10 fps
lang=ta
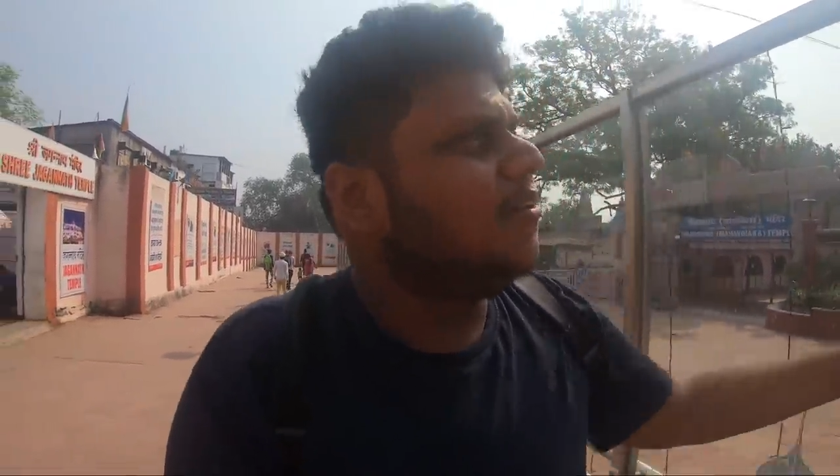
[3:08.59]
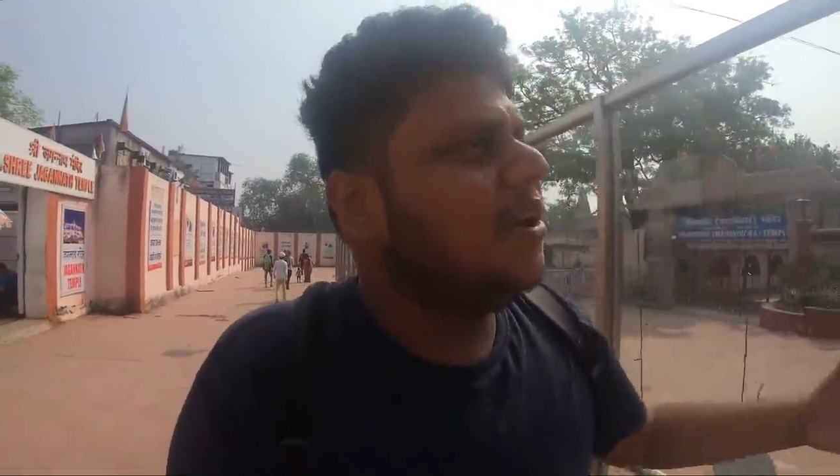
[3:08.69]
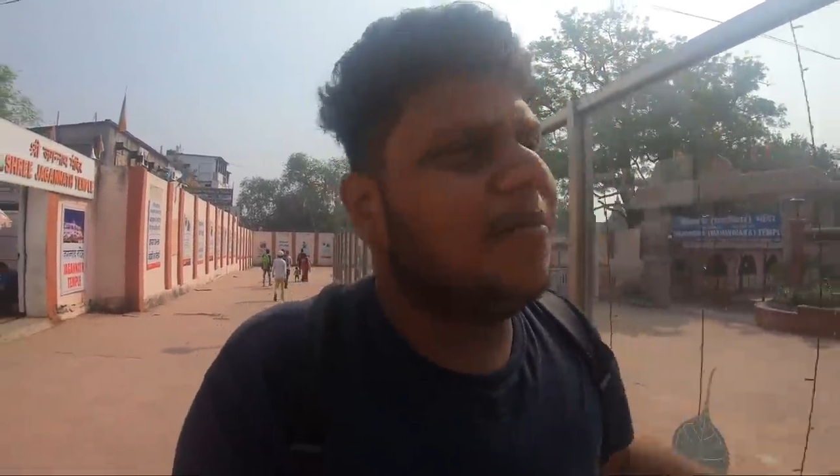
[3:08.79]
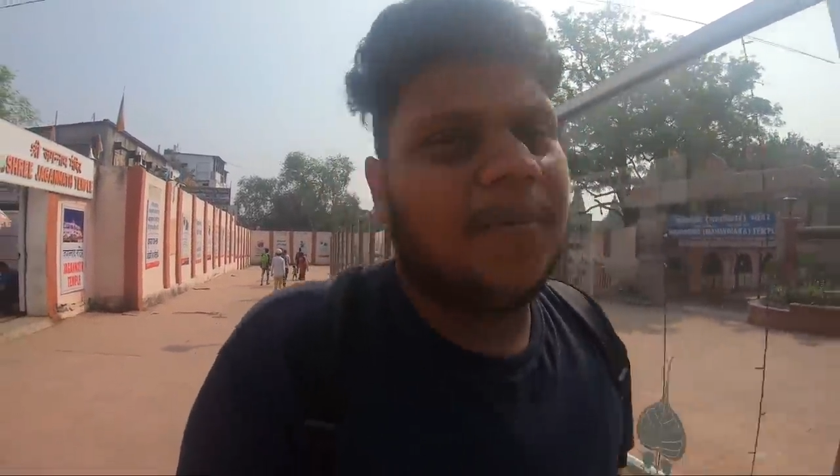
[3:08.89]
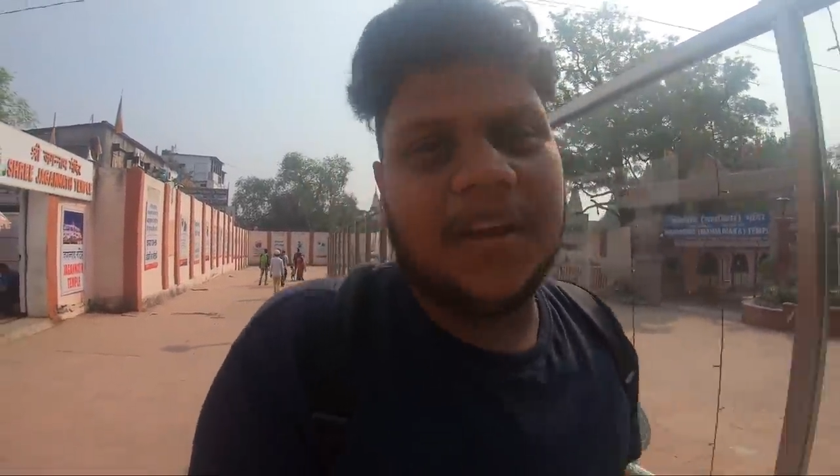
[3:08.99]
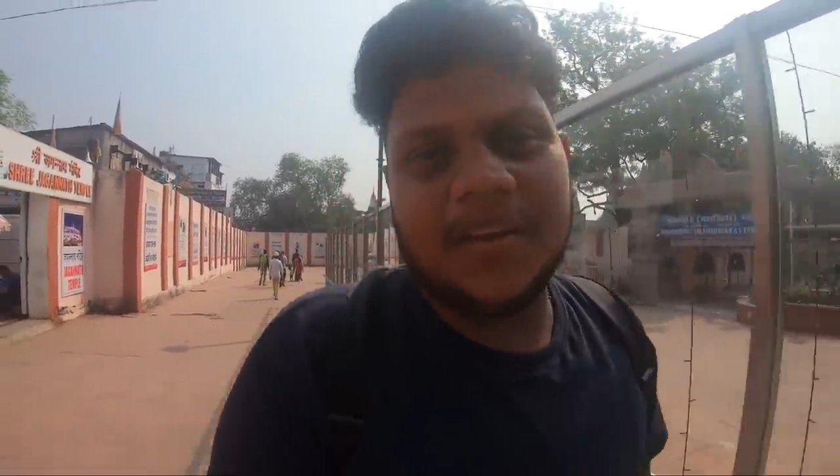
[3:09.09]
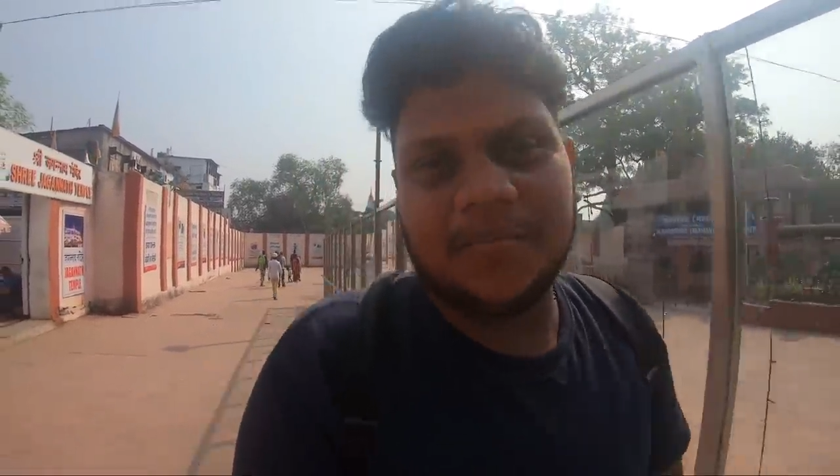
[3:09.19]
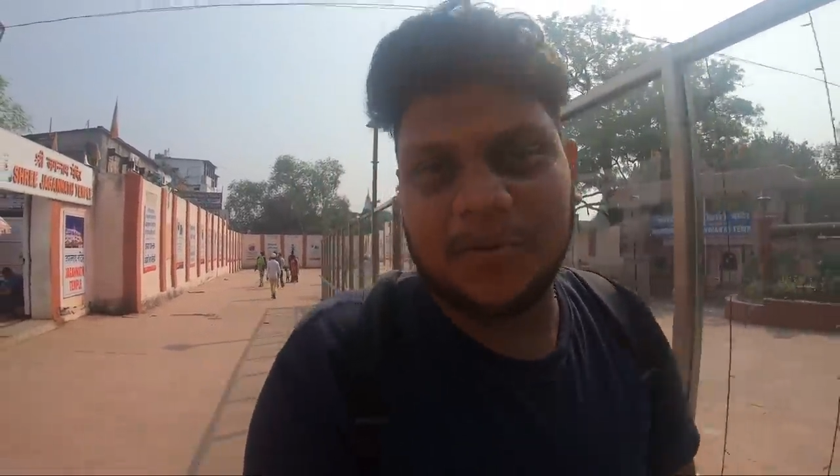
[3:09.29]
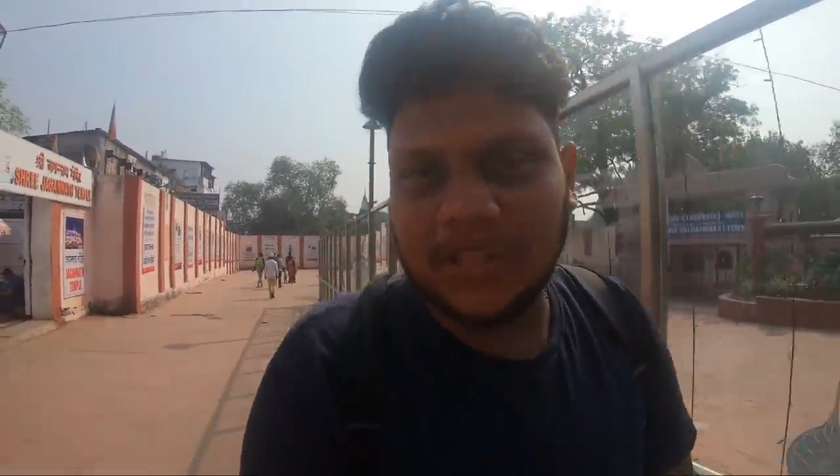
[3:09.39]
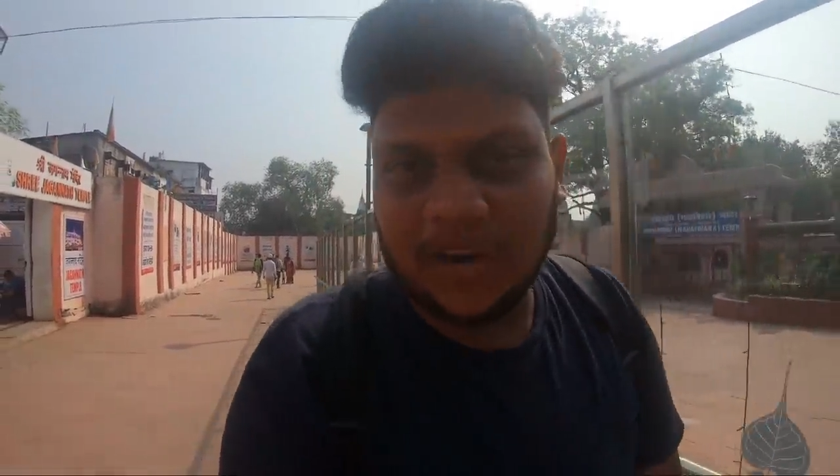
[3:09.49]
உள்ளே போய்
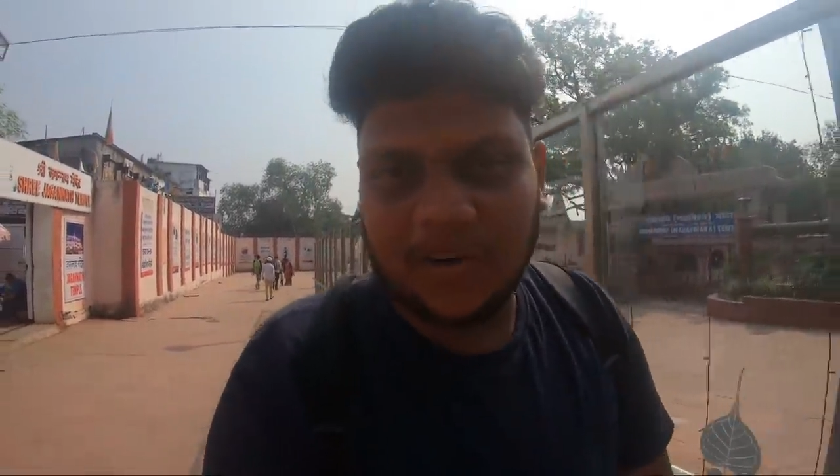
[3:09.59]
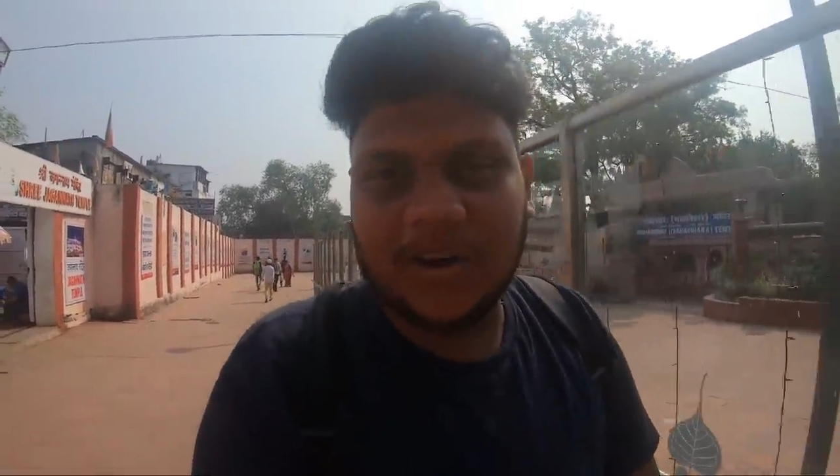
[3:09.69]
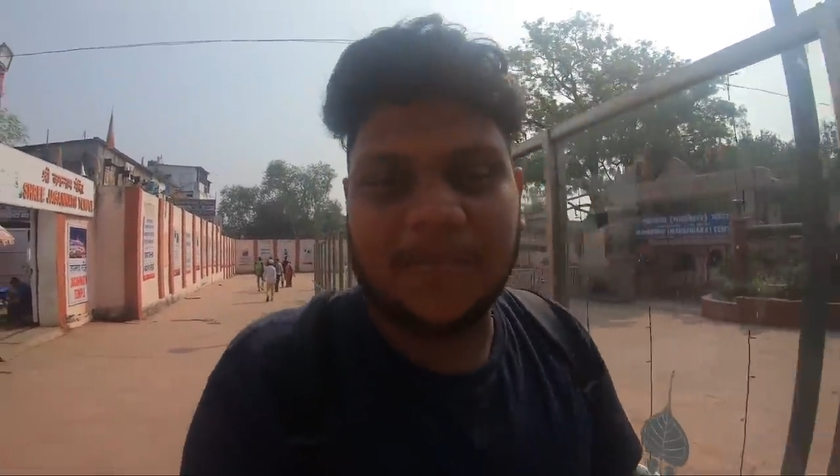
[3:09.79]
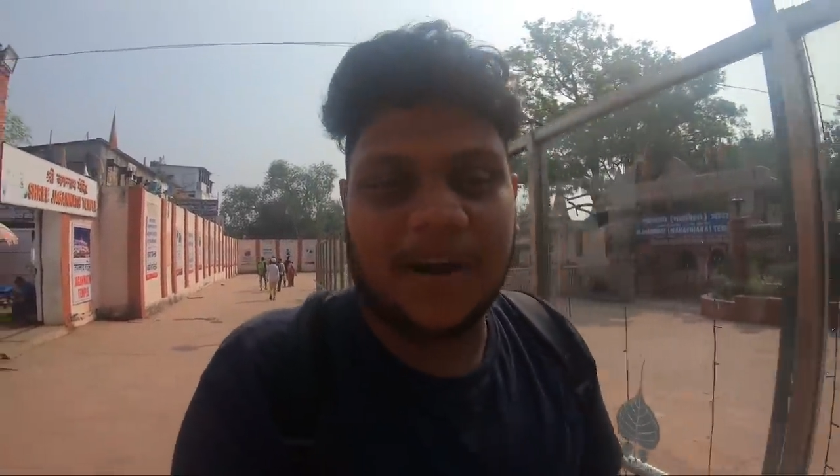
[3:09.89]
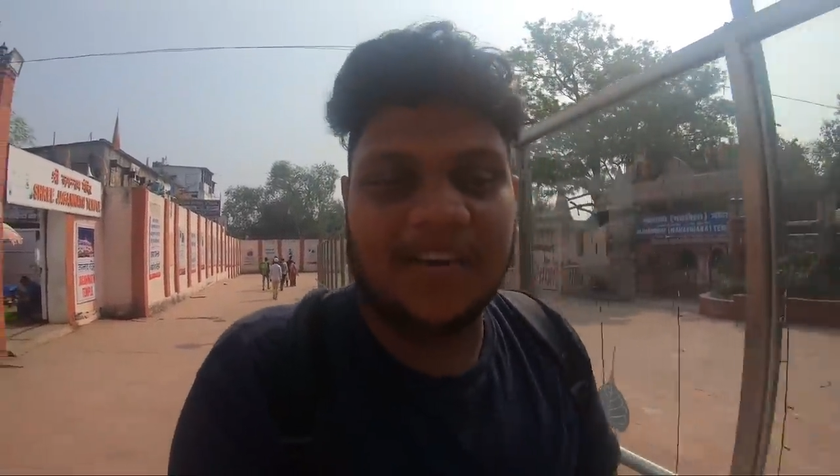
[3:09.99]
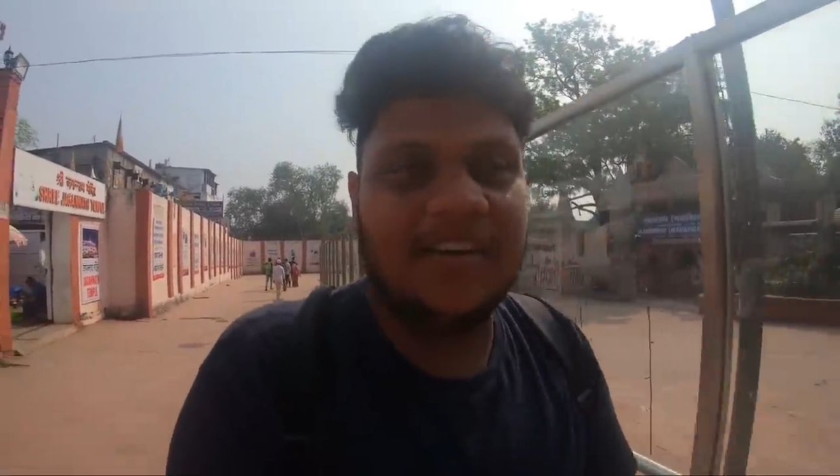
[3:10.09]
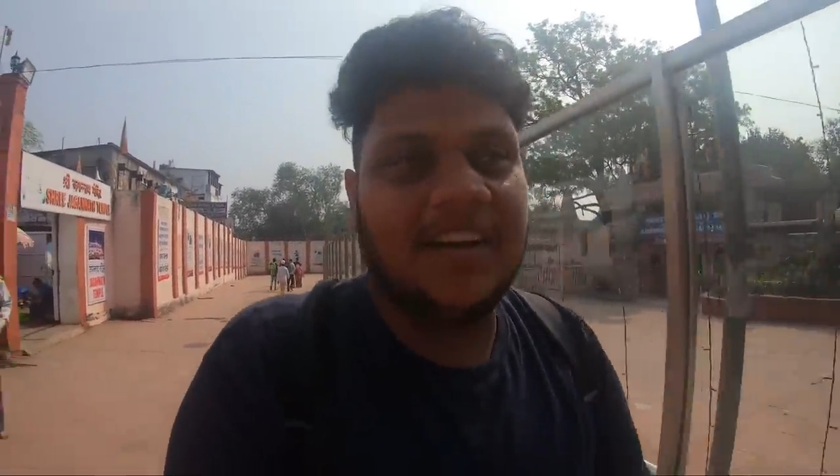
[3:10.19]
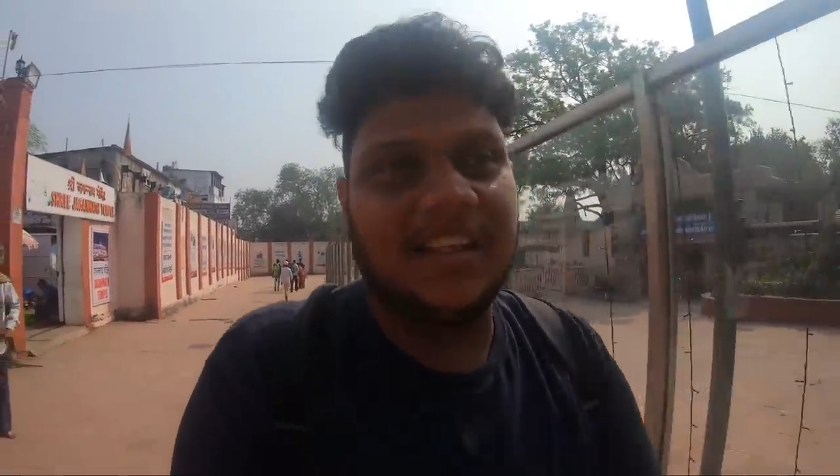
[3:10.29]
புத்தா கோயிலை பார்க்க